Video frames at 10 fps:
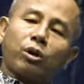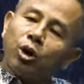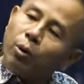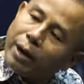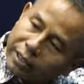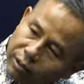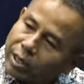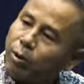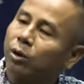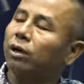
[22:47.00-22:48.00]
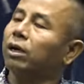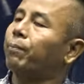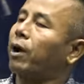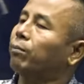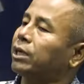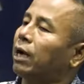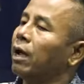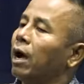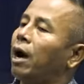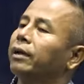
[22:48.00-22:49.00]
cột hoai chứ bắt bạc cột lướt pre mà cha
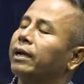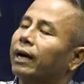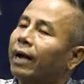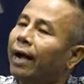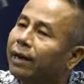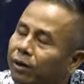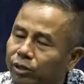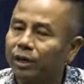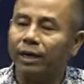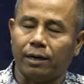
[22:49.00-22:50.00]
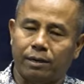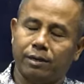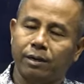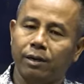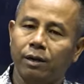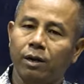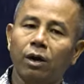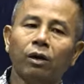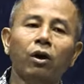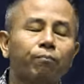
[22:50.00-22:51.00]
hai dạng hết được cho này hai
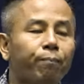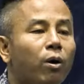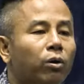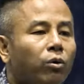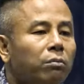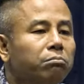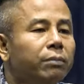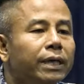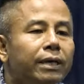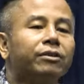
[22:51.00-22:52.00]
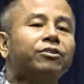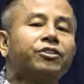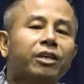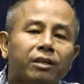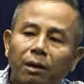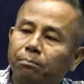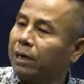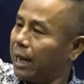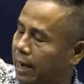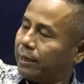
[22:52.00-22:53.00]
lúc Paul còn miên sứt
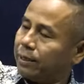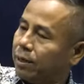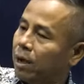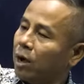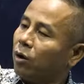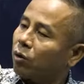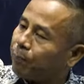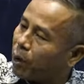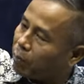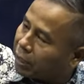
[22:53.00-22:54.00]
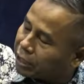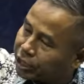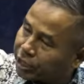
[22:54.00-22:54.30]
ẩm nai lúc Paul bằng